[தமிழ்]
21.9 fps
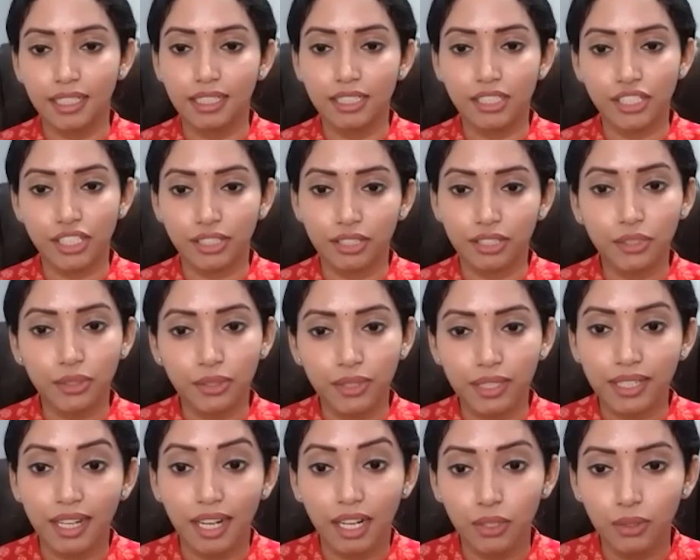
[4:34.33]
சந்திரன் கூட
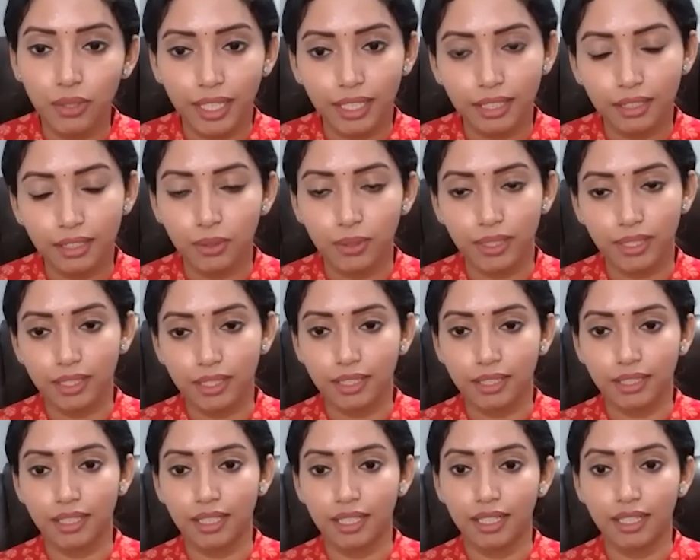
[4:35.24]
ராகு கேது
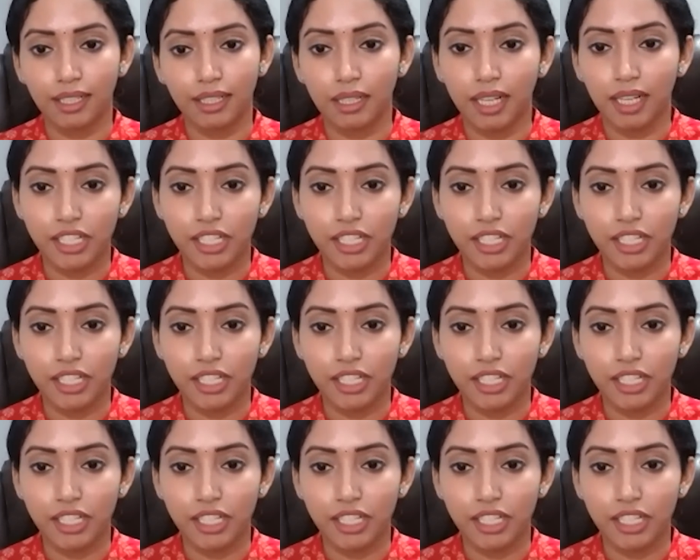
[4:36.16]
இருக்கு இல்ல